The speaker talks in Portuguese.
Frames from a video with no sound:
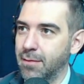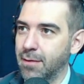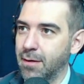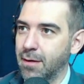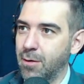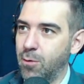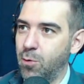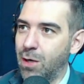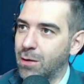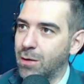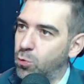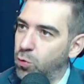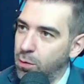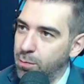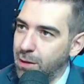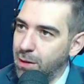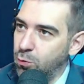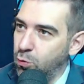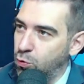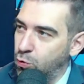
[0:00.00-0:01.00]
com a
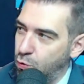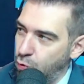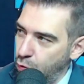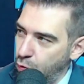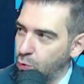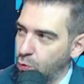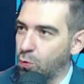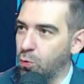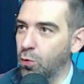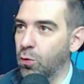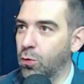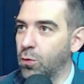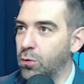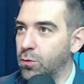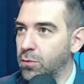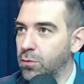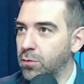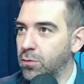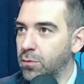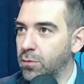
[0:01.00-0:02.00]
turma do truco
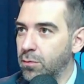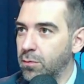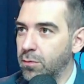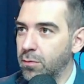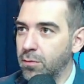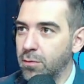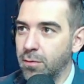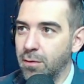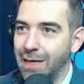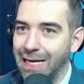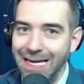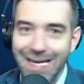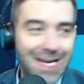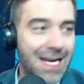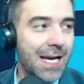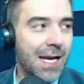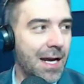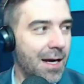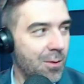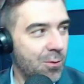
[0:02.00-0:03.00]
e
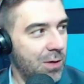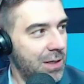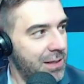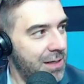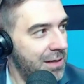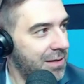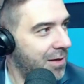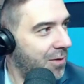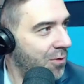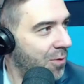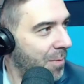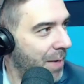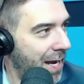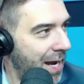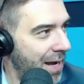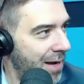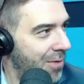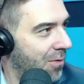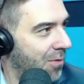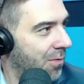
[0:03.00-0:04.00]
largou a sessão no
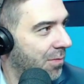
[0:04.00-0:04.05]
meio.